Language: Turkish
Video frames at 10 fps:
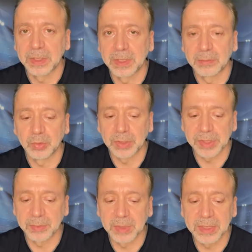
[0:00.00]

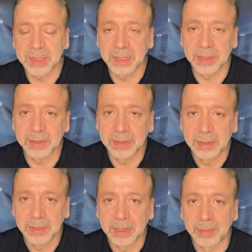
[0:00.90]
muhteşem tesislerin
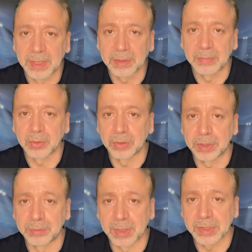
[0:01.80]
temel atma
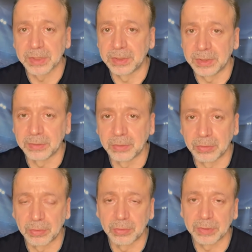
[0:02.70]
töreni başladı. O,
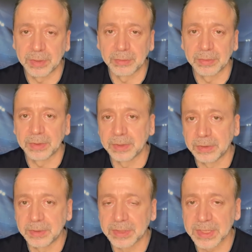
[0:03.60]
orada
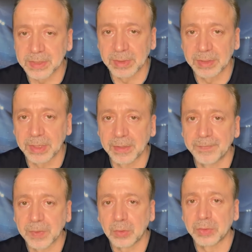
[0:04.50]
kısa
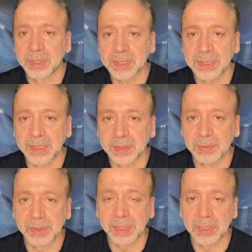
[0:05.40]
zamanda o tesisler
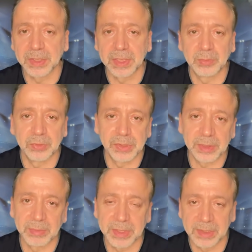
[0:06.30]
yapılacak. İşte
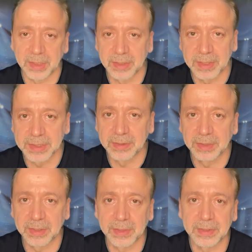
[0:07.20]
Büyükçekmece arazisini
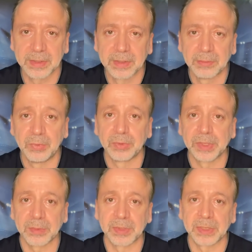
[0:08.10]
tekrar
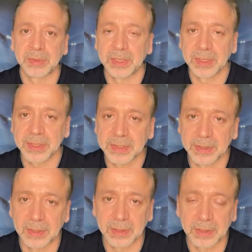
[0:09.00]
Büyükçekmece
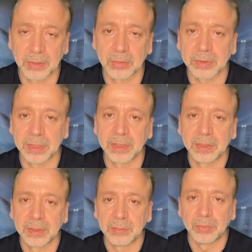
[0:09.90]
Belediyesi'nden aldılar. Orada da
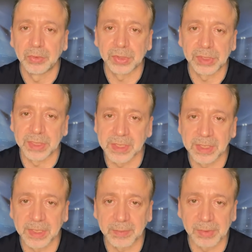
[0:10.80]
müthiş
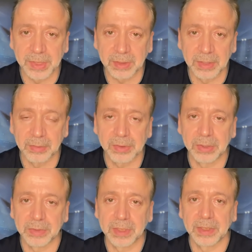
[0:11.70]
tesisler yapacaklar. Öz
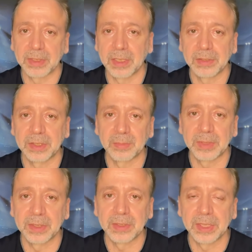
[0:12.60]
özellikle
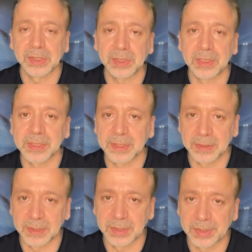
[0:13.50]
altyapıdan genç
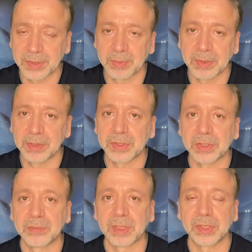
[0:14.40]
Galatasaraylıları yetişme,
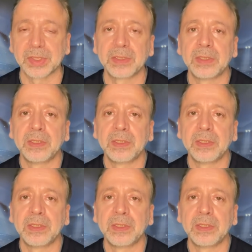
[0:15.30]
yetiştirmek için.